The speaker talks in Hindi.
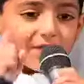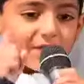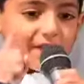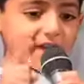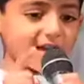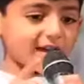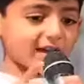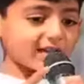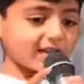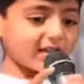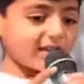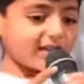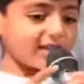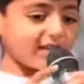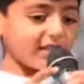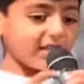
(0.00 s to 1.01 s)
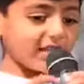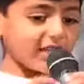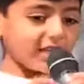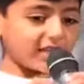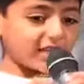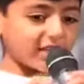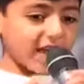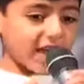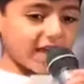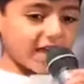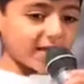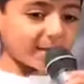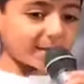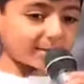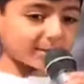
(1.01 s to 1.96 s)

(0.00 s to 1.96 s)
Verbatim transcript: विवेकानंद जी ने लिखा है